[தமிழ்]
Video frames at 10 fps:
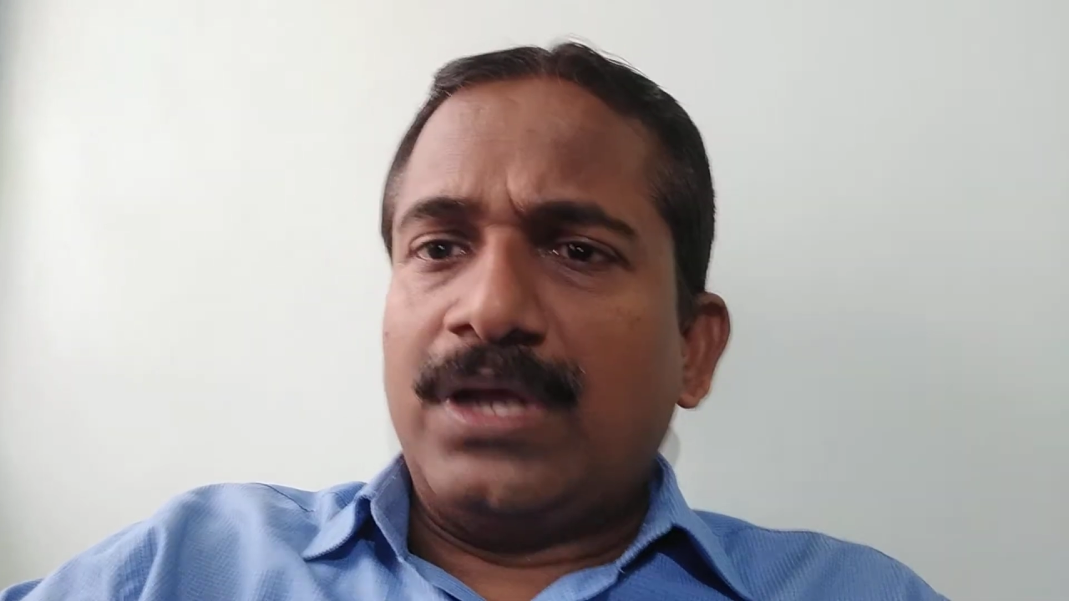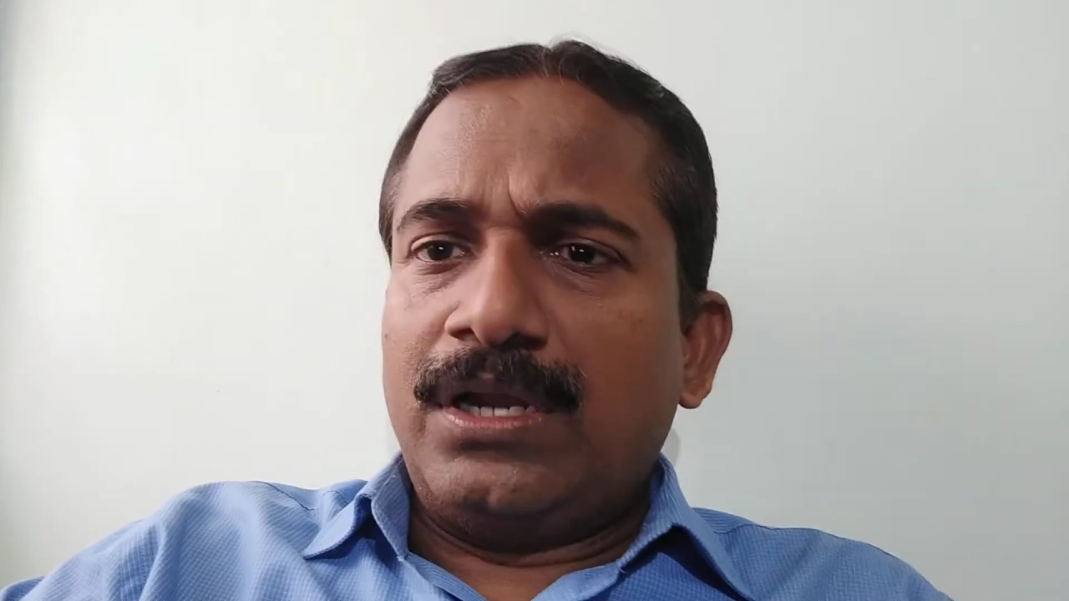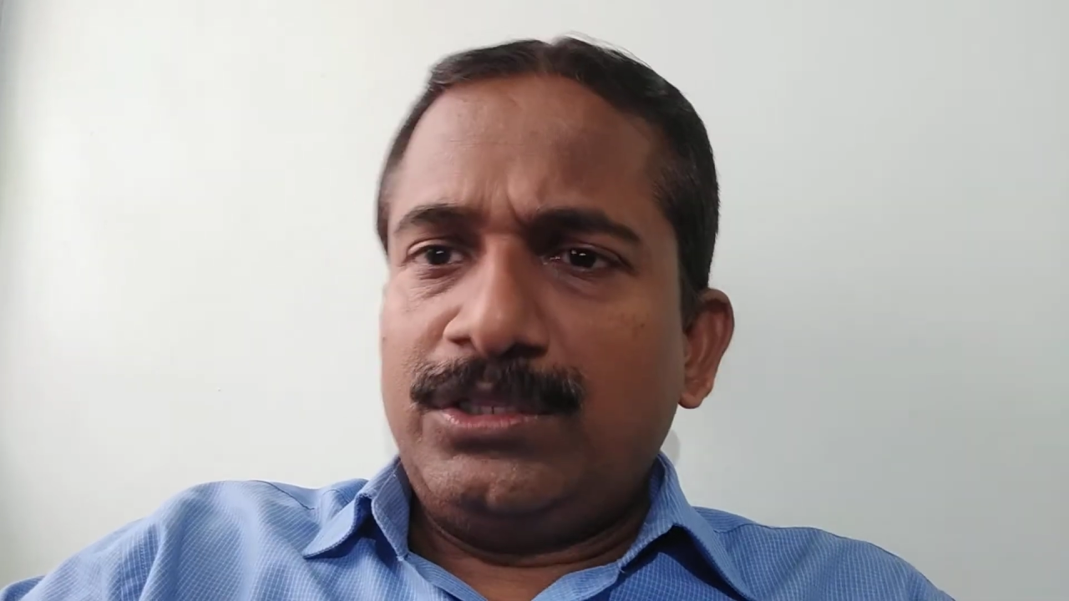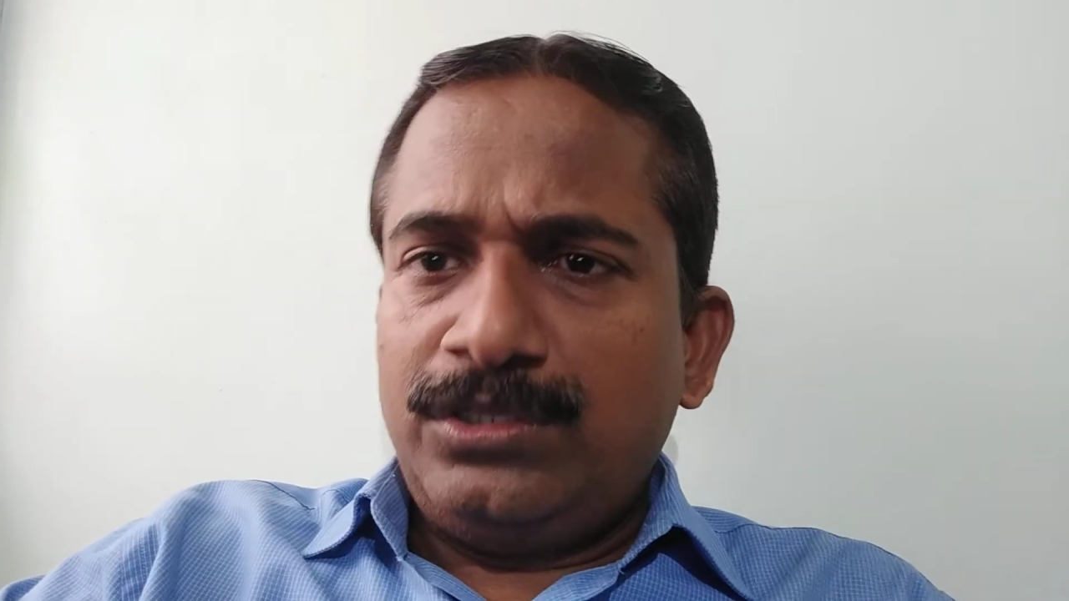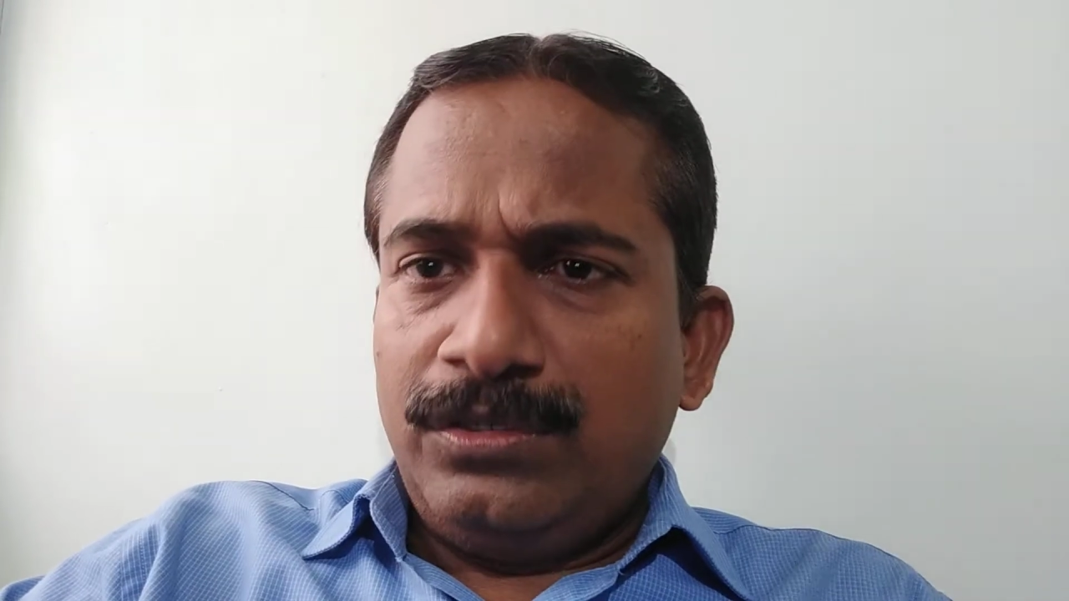
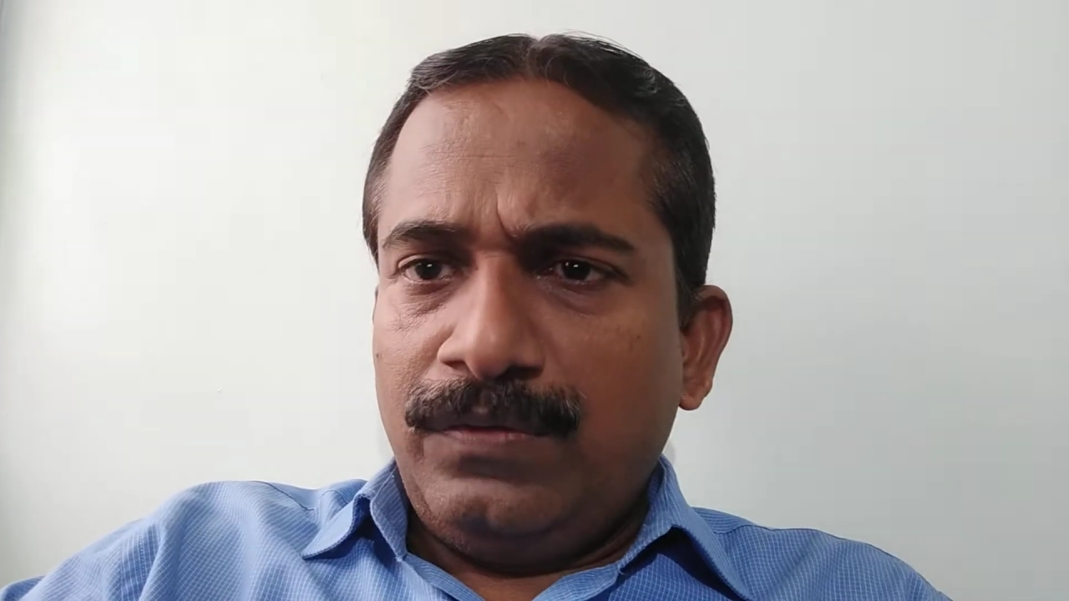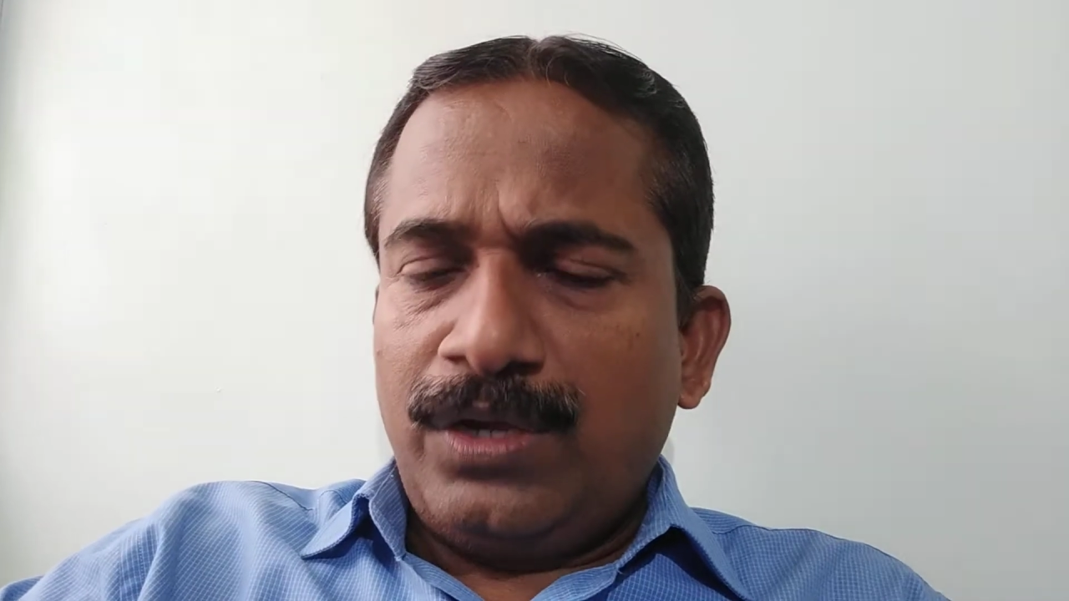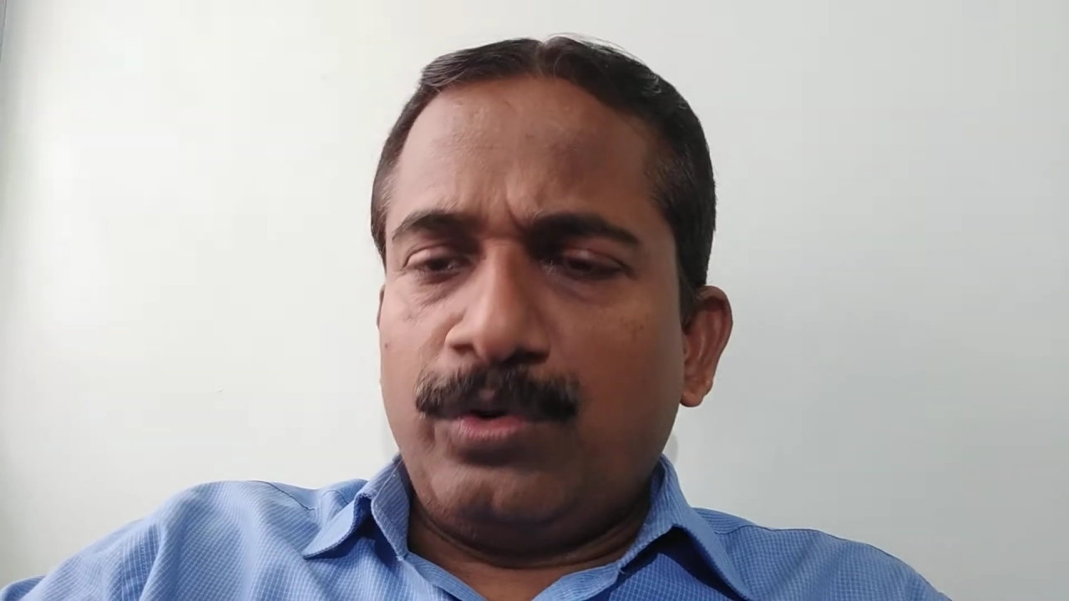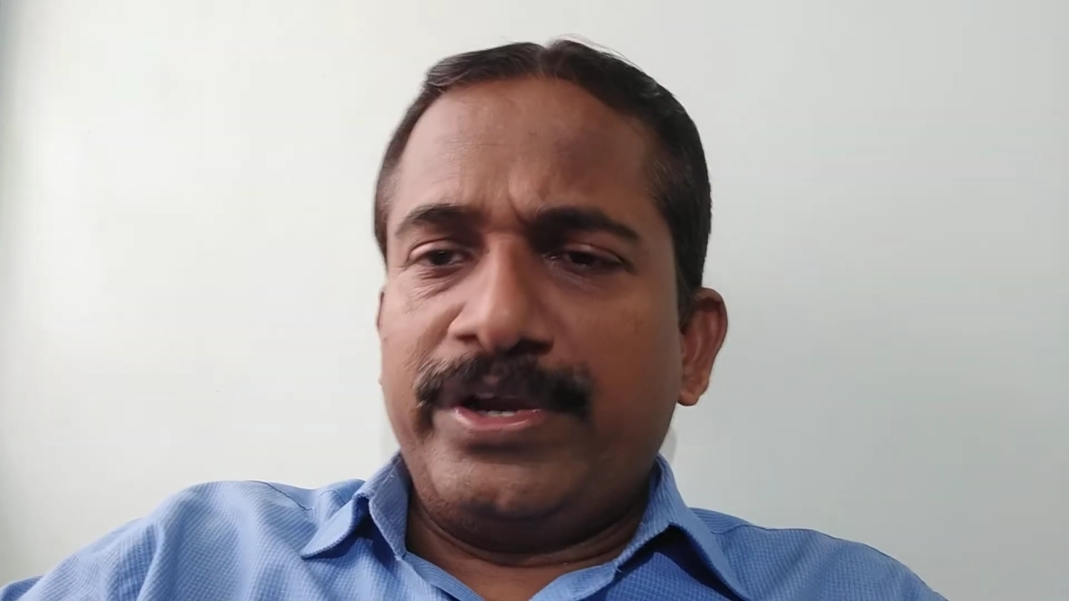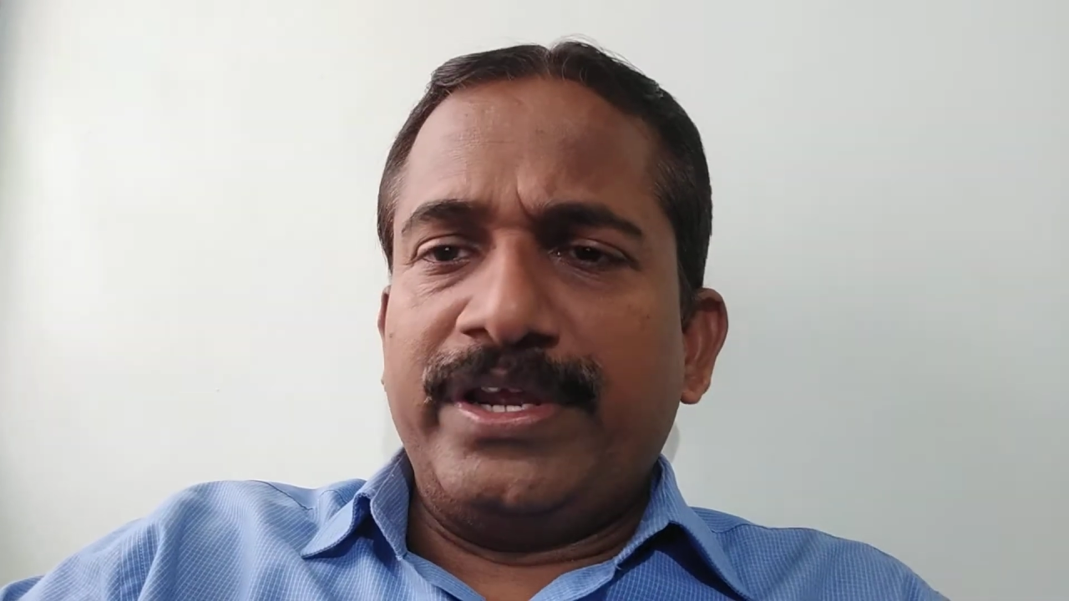
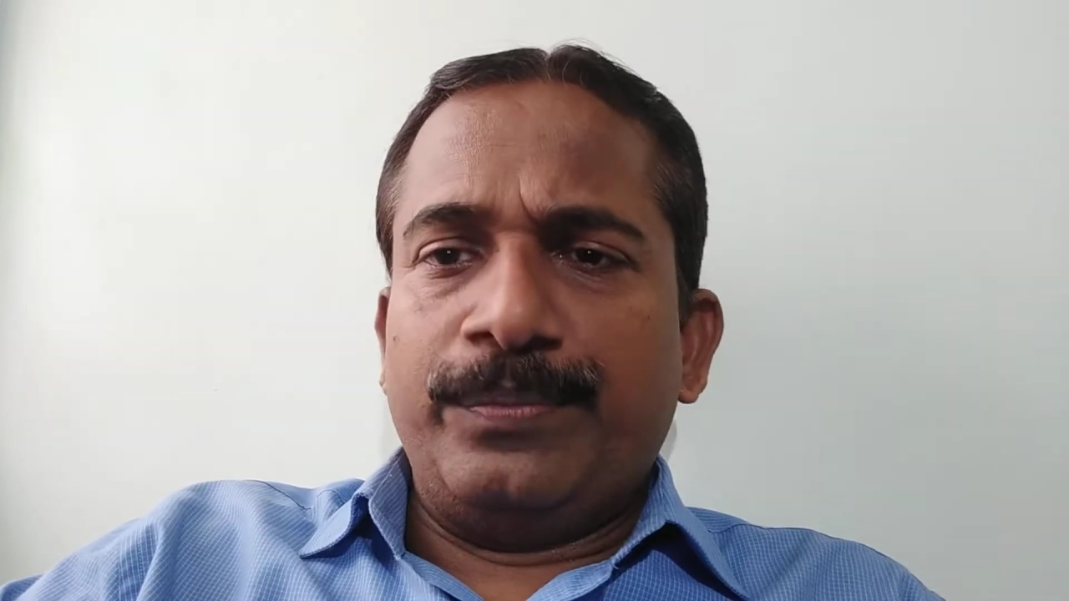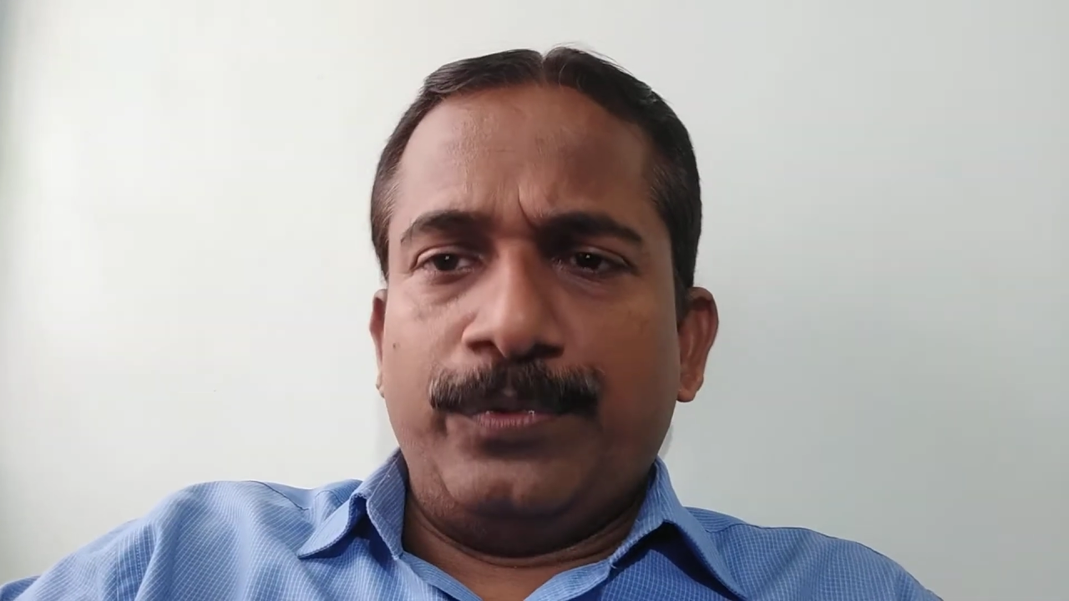அடுத்தவர்களுடைய